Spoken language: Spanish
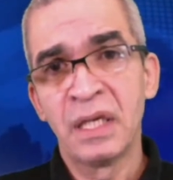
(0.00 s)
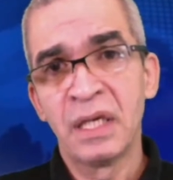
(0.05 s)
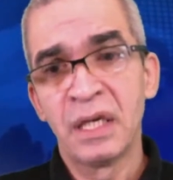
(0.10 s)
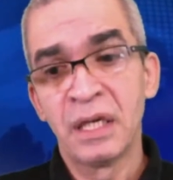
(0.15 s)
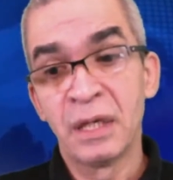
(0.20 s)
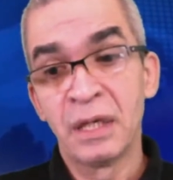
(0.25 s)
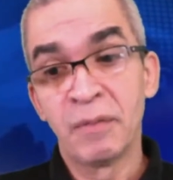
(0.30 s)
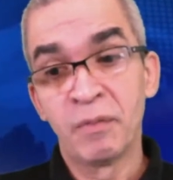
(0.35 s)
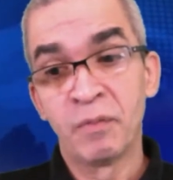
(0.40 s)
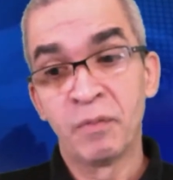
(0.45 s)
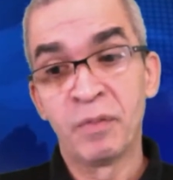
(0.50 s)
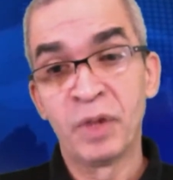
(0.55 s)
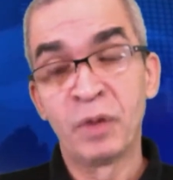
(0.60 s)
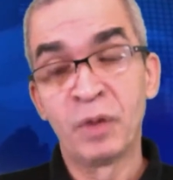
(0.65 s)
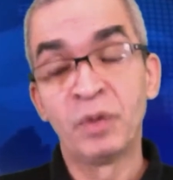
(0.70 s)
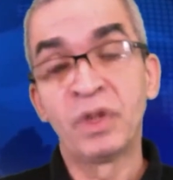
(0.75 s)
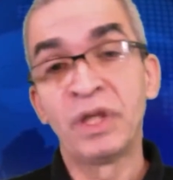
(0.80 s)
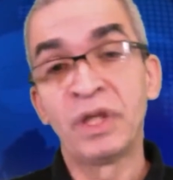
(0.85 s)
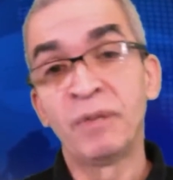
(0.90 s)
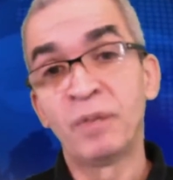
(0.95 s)
Eh, pero
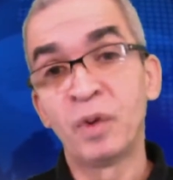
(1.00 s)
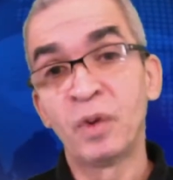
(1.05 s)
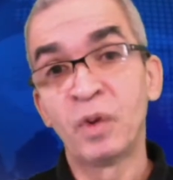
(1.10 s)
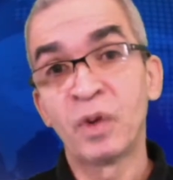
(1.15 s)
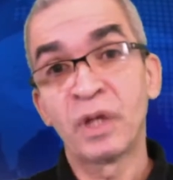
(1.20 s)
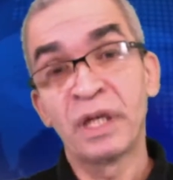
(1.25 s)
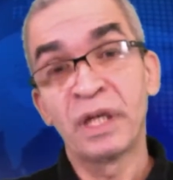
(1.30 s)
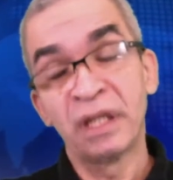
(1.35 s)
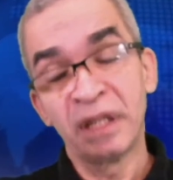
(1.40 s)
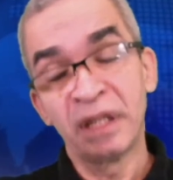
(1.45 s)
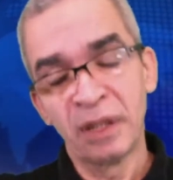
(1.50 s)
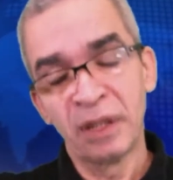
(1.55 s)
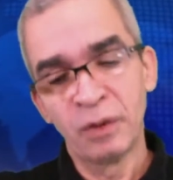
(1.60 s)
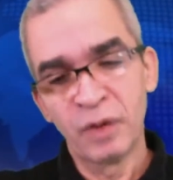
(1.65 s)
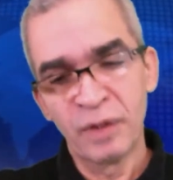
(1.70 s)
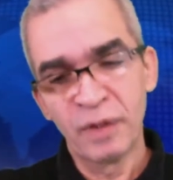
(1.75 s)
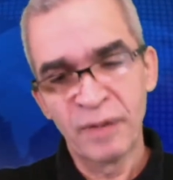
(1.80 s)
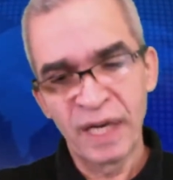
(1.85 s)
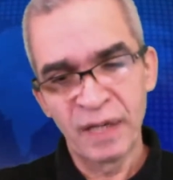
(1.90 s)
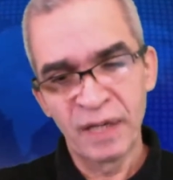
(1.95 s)
un tipo que tiene
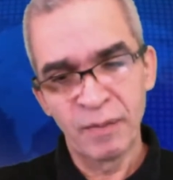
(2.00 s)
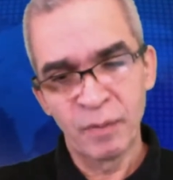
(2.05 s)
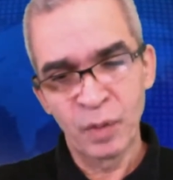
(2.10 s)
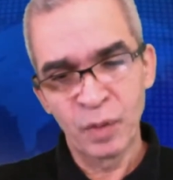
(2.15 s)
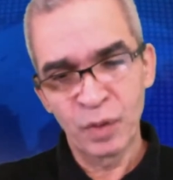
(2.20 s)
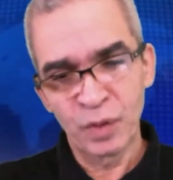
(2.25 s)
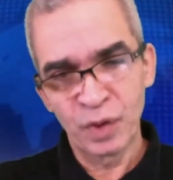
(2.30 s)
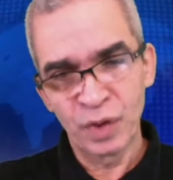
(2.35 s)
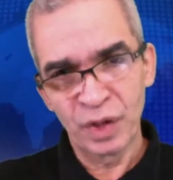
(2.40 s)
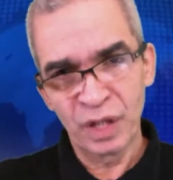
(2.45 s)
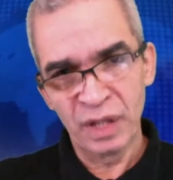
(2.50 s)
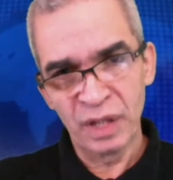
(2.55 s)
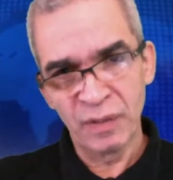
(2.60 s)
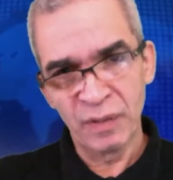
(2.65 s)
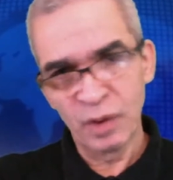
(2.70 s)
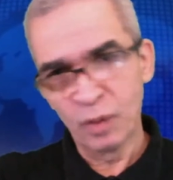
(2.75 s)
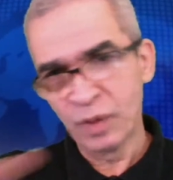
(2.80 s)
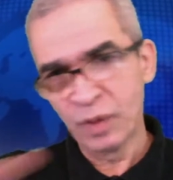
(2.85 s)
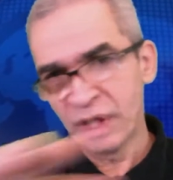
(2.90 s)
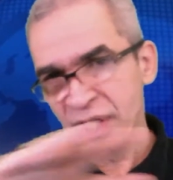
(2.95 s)
una imagen positiva.
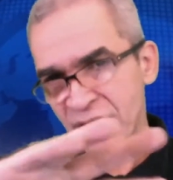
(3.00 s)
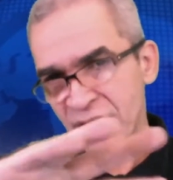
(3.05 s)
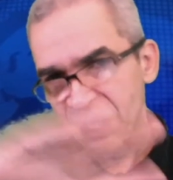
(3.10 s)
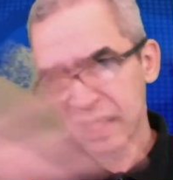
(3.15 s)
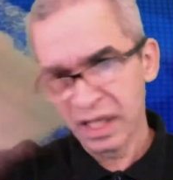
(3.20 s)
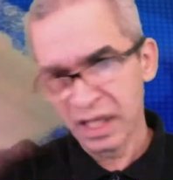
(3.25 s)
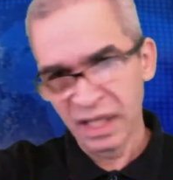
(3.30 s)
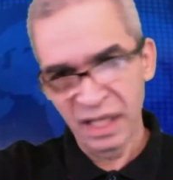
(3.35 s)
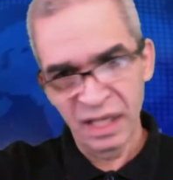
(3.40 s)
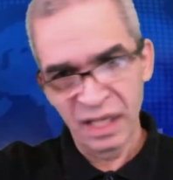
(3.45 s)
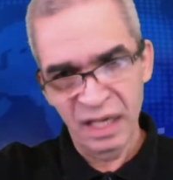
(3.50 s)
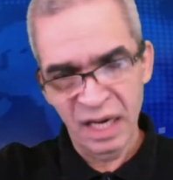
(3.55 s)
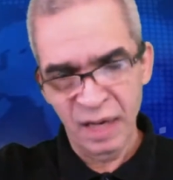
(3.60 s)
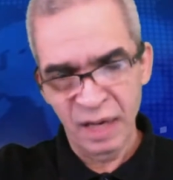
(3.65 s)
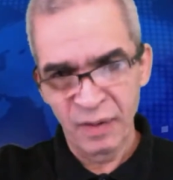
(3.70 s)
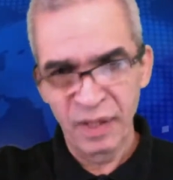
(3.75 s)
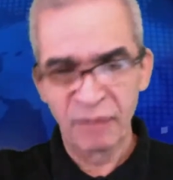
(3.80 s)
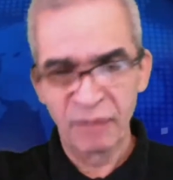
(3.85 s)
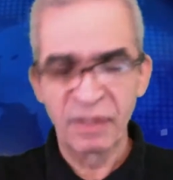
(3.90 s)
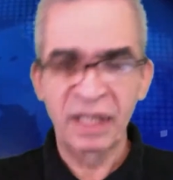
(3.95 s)
Olvídese que
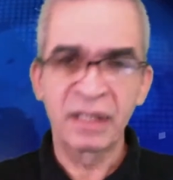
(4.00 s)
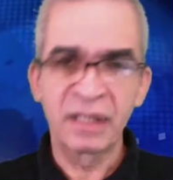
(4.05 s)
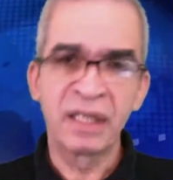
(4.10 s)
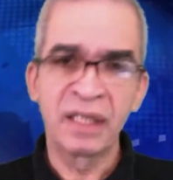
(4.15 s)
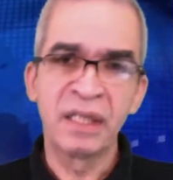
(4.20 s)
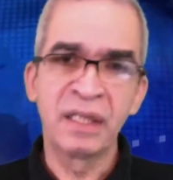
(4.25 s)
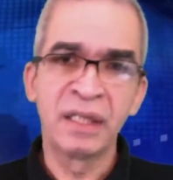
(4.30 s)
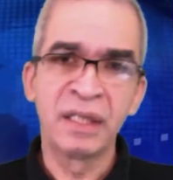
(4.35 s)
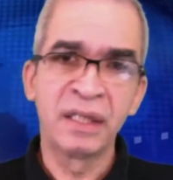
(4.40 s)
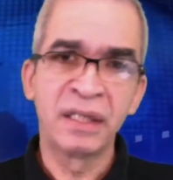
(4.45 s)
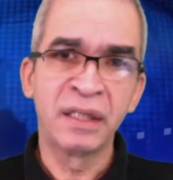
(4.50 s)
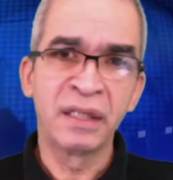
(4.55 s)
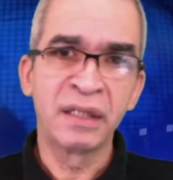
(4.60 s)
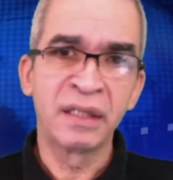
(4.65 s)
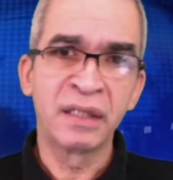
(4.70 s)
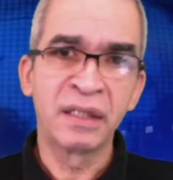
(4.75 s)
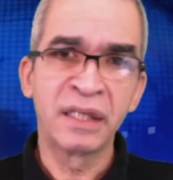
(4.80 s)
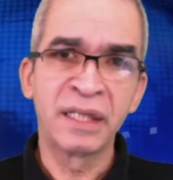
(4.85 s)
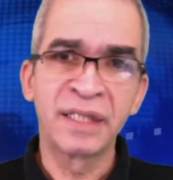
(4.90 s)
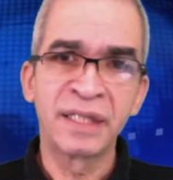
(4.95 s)
Abel Martínez
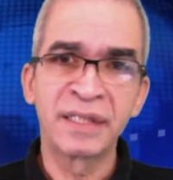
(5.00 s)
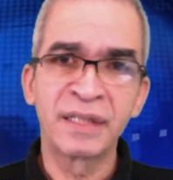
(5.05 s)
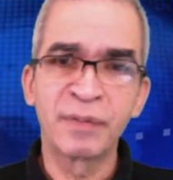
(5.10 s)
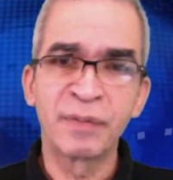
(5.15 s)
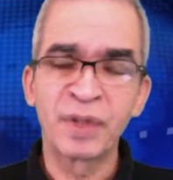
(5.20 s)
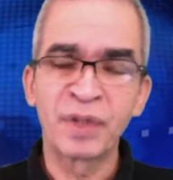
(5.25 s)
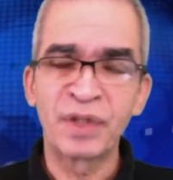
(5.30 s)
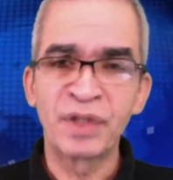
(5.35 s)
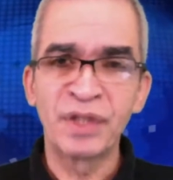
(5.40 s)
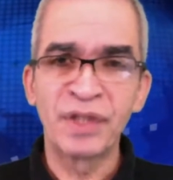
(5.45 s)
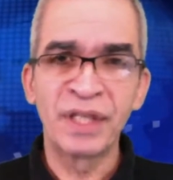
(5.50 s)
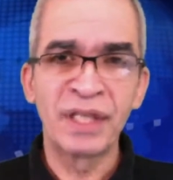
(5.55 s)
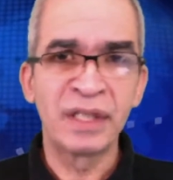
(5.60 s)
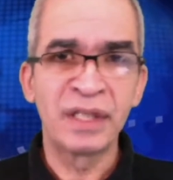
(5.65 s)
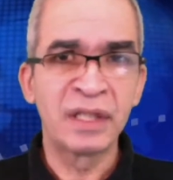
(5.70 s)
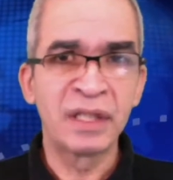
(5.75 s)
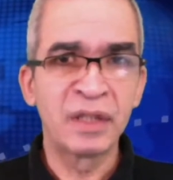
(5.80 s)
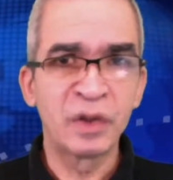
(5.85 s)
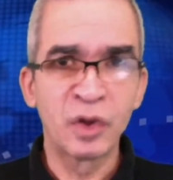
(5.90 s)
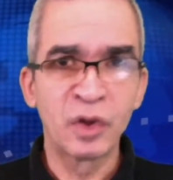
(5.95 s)
quiere ser
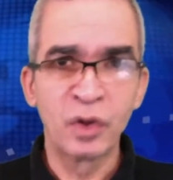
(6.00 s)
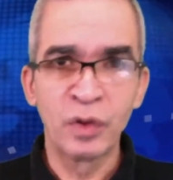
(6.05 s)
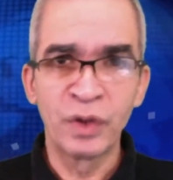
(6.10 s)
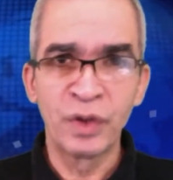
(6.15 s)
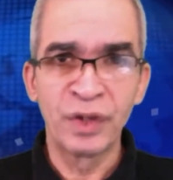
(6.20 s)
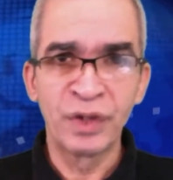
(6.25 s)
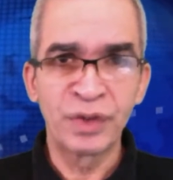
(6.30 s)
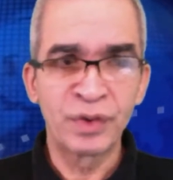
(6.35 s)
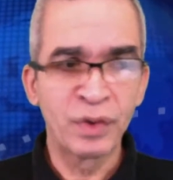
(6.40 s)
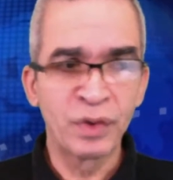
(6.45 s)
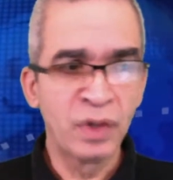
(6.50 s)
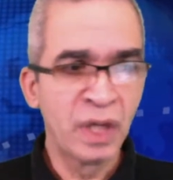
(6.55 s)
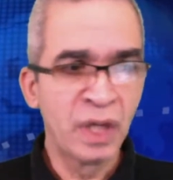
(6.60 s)
presidente y todo eso,